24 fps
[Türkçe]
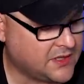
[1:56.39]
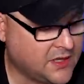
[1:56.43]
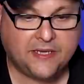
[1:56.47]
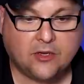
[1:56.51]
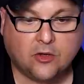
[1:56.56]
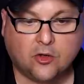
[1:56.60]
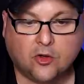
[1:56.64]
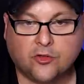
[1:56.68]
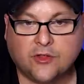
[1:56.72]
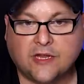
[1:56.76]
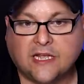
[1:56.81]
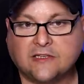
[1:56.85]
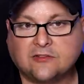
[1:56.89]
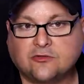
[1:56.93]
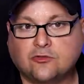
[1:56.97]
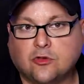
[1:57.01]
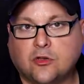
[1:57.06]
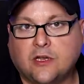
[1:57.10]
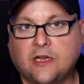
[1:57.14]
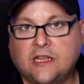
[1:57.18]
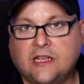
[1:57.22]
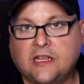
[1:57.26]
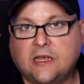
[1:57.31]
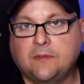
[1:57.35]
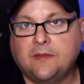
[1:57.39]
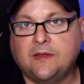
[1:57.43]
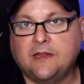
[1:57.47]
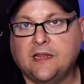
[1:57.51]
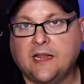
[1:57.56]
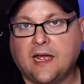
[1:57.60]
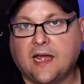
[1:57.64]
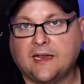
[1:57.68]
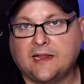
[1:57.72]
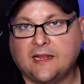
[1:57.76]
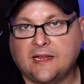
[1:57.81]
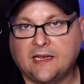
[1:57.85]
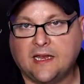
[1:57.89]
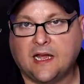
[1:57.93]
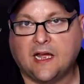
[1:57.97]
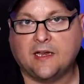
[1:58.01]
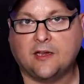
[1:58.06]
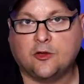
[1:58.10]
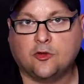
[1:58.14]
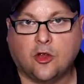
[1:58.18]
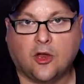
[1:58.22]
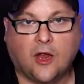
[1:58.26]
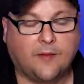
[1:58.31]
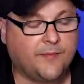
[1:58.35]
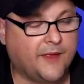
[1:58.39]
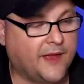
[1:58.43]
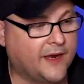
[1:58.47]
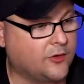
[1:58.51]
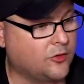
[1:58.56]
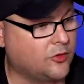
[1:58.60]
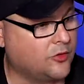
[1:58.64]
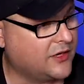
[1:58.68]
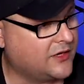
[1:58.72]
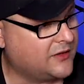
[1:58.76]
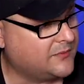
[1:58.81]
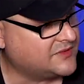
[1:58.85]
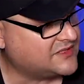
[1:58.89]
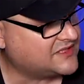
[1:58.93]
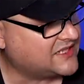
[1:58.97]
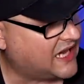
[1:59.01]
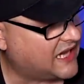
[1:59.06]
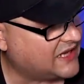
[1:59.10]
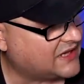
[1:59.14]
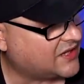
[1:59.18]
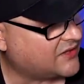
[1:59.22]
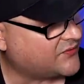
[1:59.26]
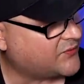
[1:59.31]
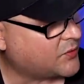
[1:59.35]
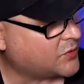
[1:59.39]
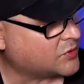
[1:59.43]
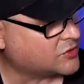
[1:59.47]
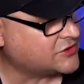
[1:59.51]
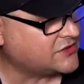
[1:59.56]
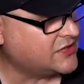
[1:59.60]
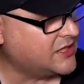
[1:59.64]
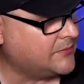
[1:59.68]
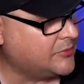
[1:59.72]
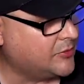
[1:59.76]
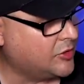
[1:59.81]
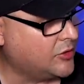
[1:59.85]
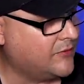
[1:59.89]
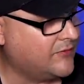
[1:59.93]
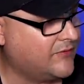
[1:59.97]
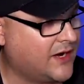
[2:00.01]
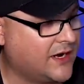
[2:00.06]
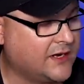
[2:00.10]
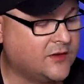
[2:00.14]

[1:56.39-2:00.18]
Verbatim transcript: Bir de ondan sonra 2000'lerde yine aynı dönemlerde oynadığımız Delta Force diye bir oyun